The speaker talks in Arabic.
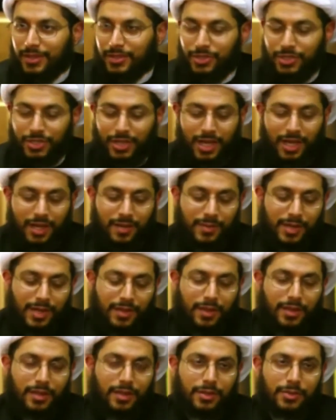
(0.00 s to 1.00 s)
الشعار
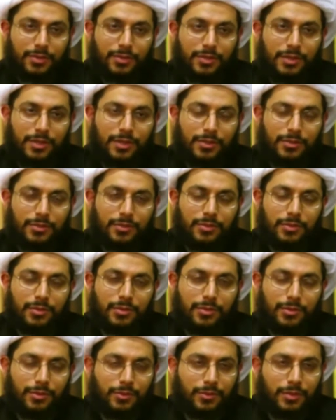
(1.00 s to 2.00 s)
ماذا يقول يقول
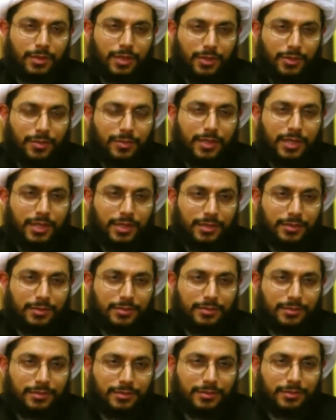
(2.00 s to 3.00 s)
كل يوم
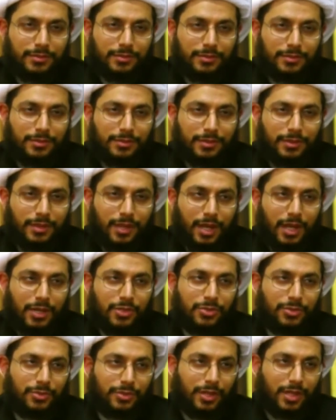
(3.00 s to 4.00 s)

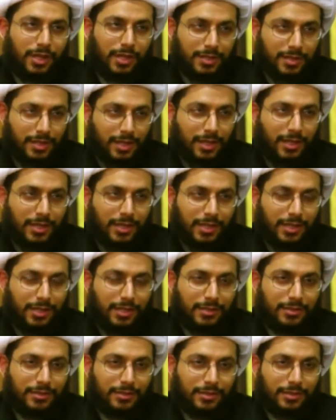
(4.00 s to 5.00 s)
عاشوراء
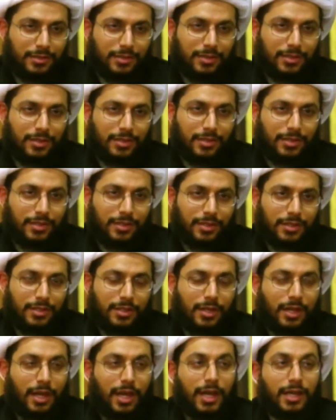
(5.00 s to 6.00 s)
صحيح
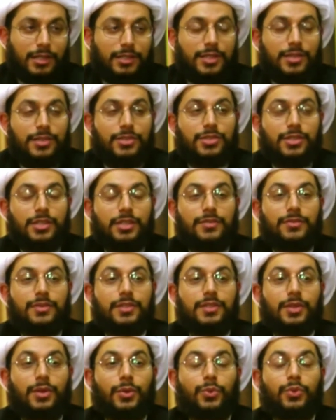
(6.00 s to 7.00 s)
الأحاديث الشريفة
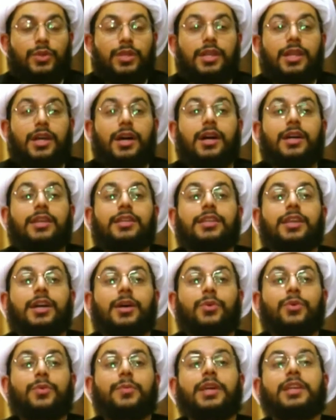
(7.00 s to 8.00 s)
تقول لا
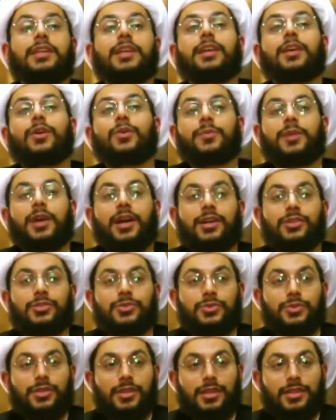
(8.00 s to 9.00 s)
يوم كيوم
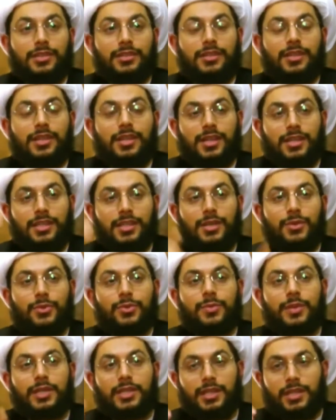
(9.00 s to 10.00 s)
عاشوراء لا
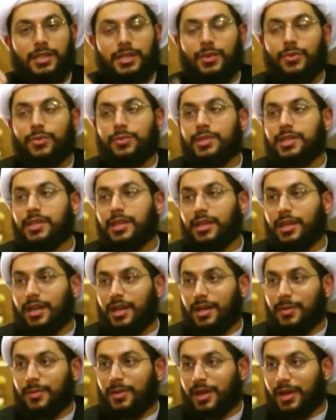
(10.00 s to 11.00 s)
يوم كيومك
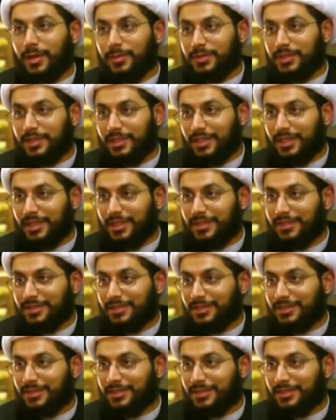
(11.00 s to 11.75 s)
يا أبا عبد الله